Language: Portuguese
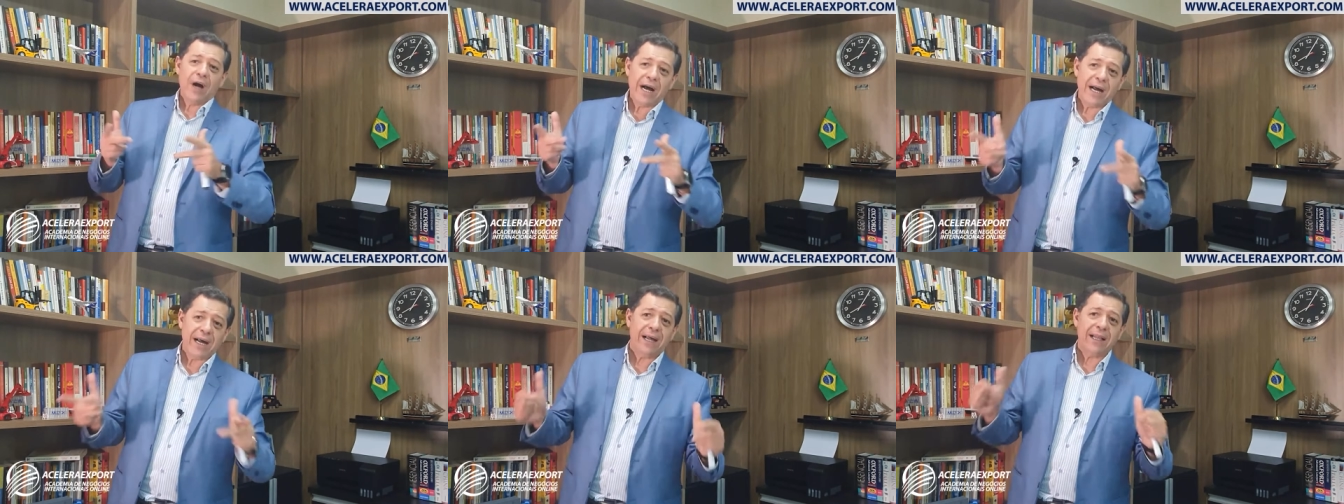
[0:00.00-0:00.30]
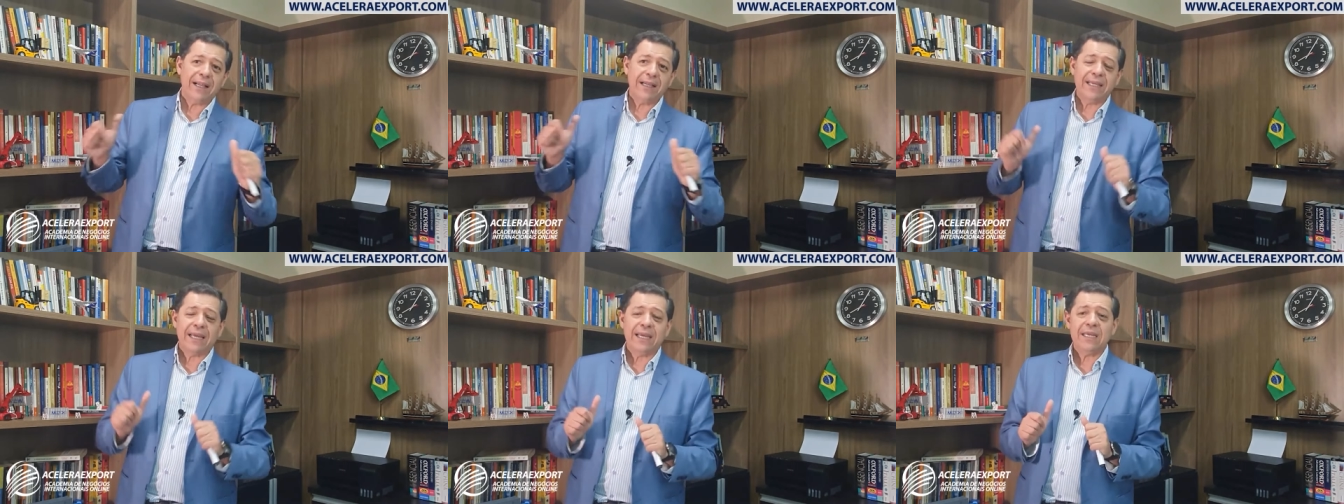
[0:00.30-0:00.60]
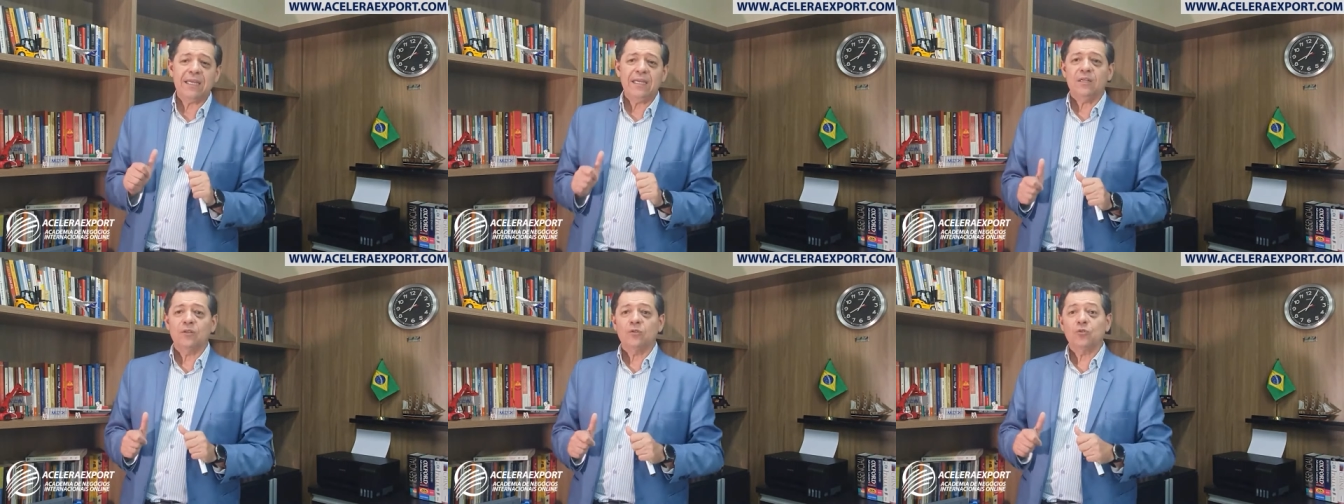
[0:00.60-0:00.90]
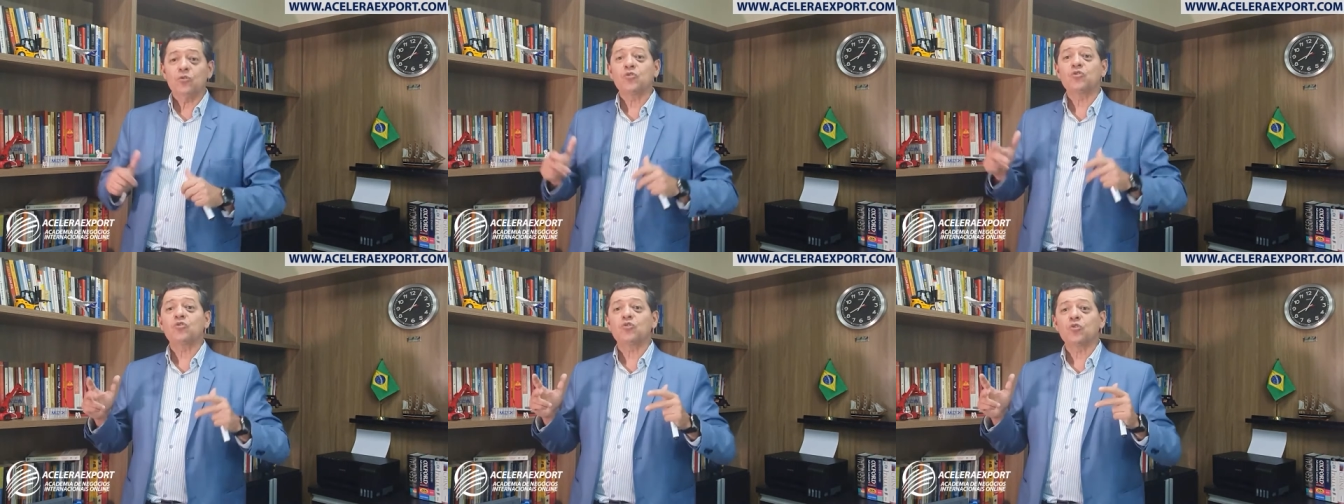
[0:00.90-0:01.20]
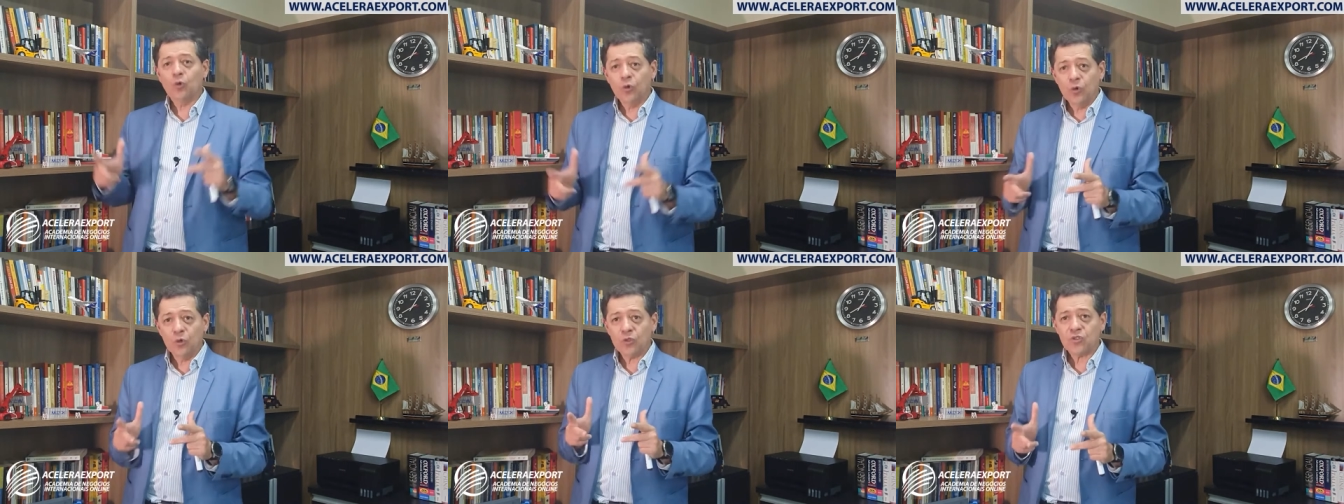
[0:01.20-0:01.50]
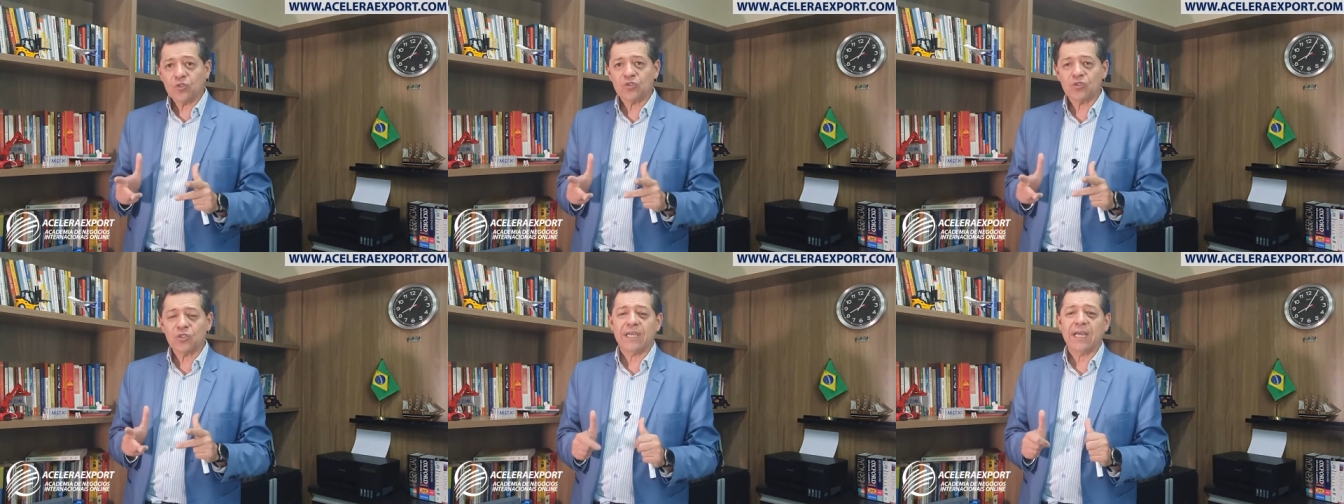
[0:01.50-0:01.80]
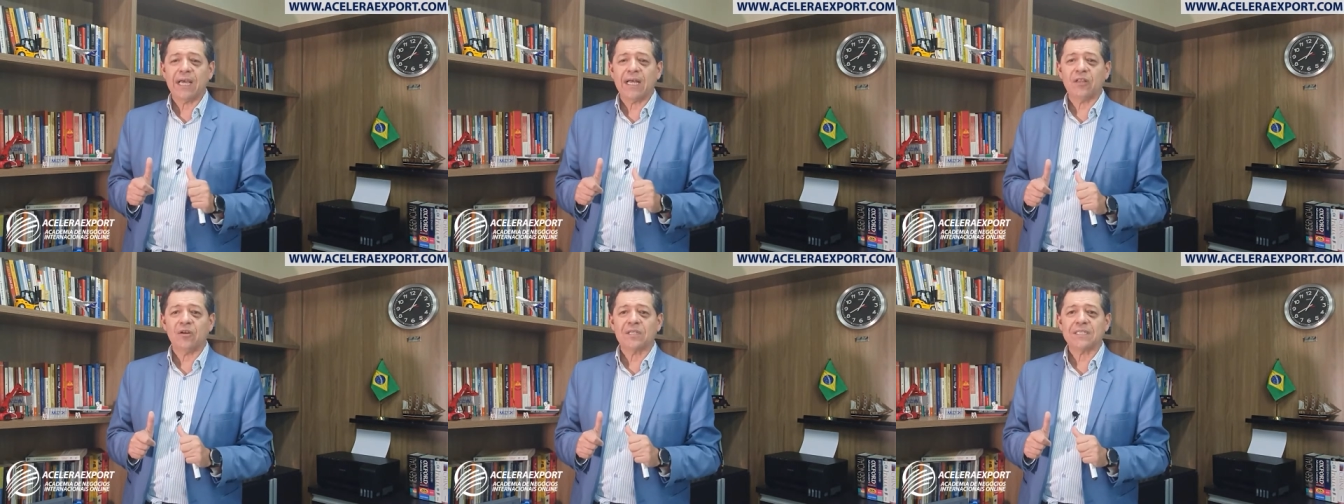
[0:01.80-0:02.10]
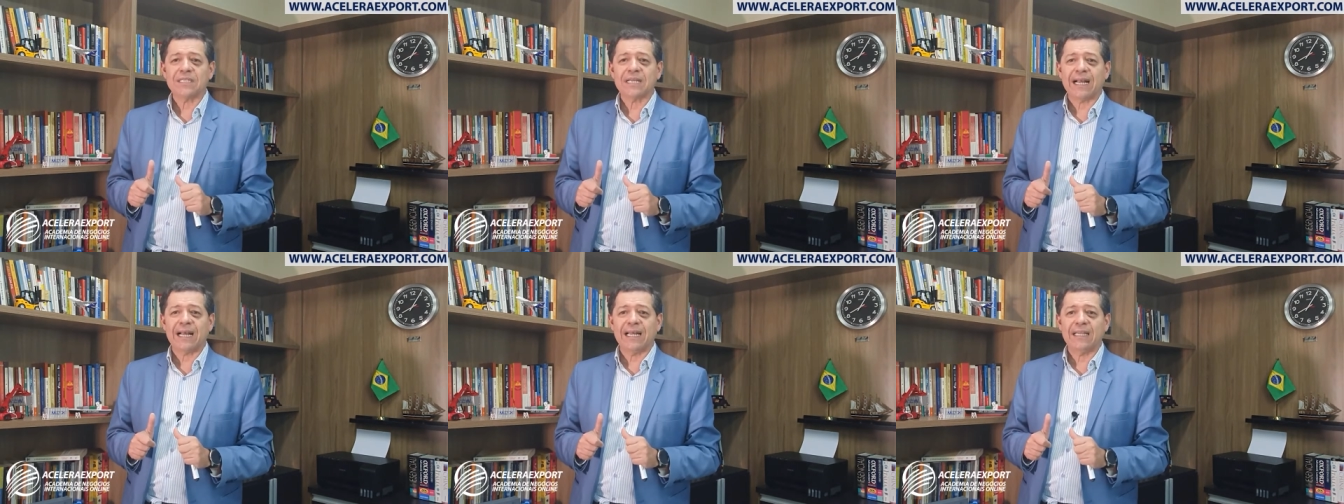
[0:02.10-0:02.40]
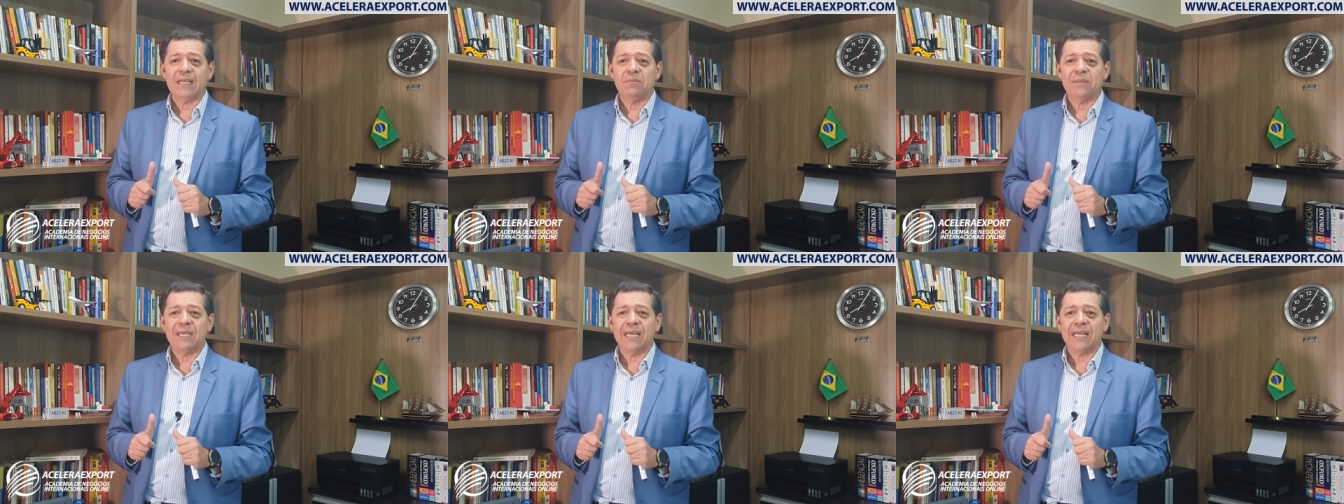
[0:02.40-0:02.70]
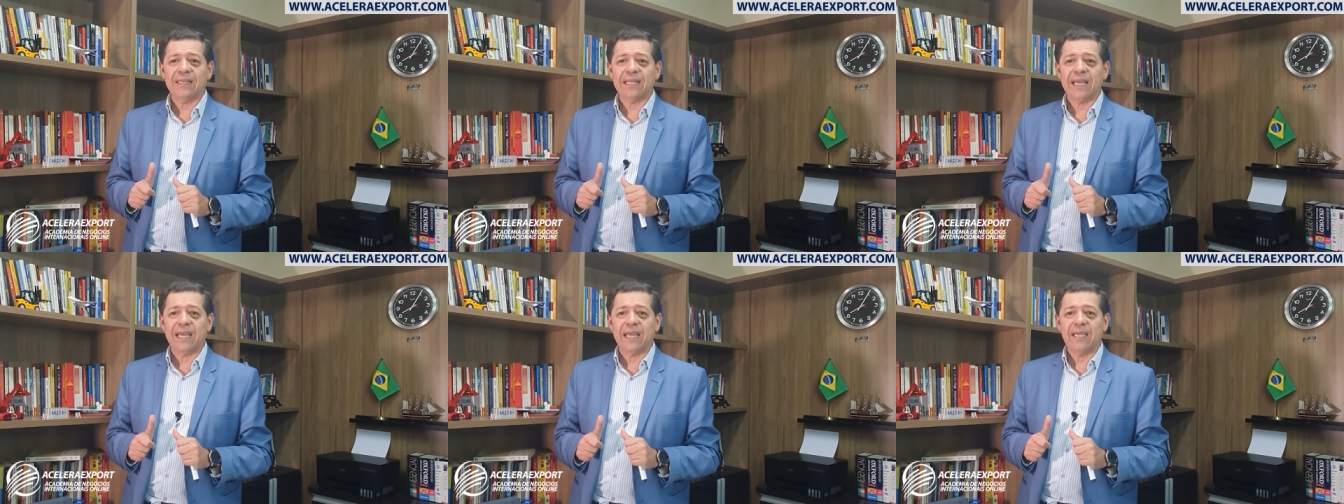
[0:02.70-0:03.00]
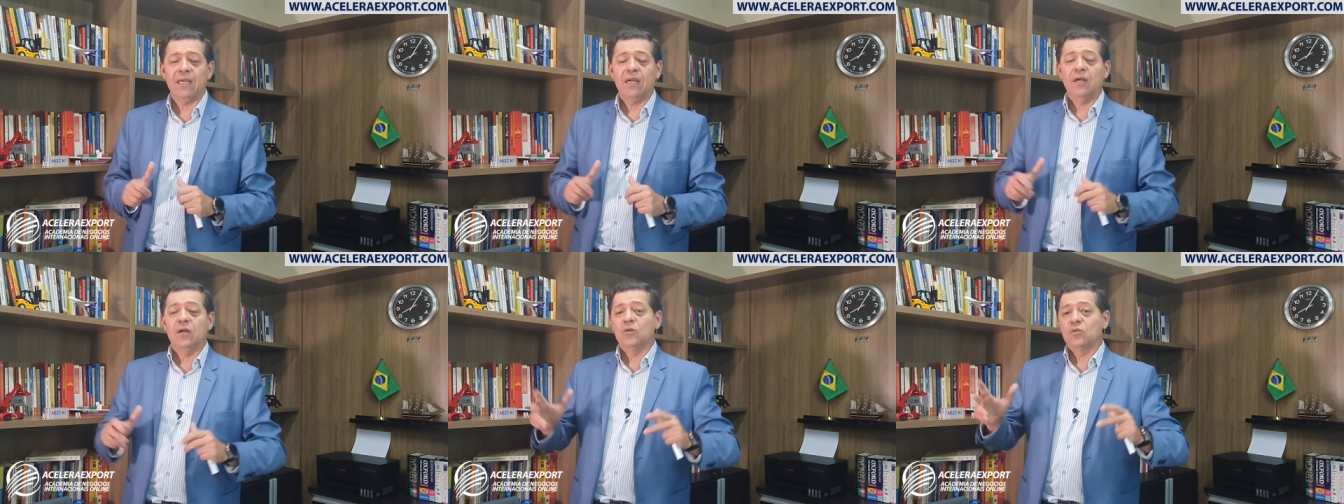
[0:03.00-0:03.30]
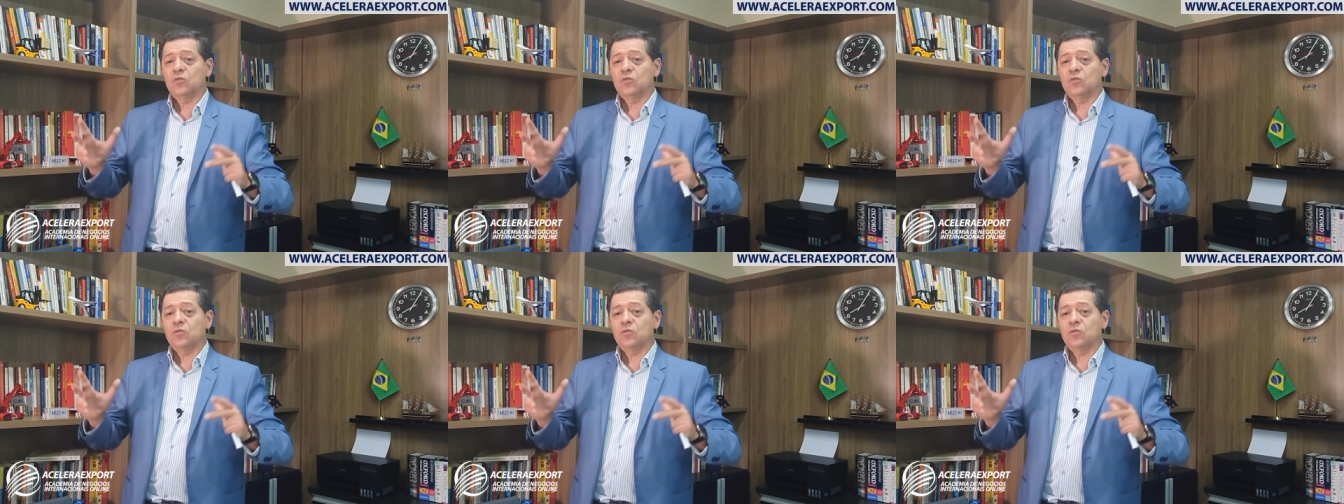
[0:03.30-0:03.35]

Além dos cursos que a nossa academia tem,